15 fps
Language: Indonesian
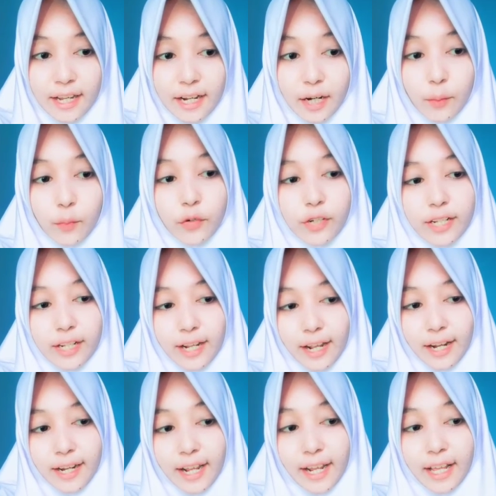
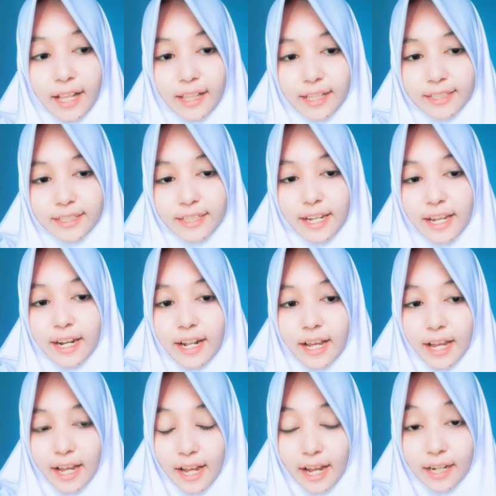kemudian helix
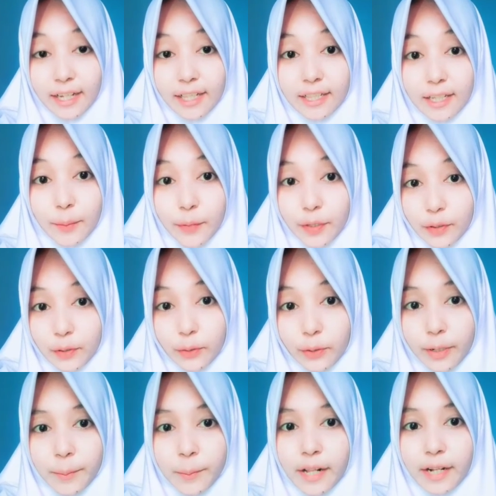DNA akan terbentuk
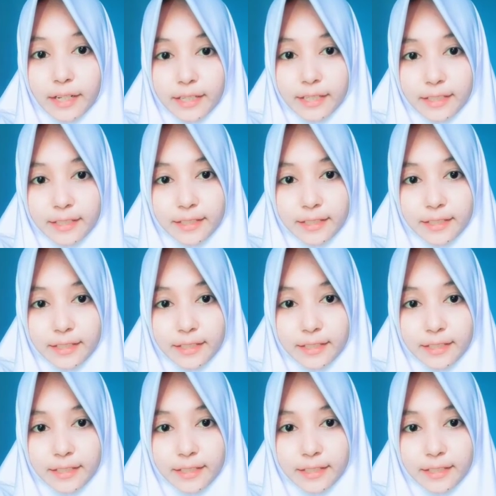kembali.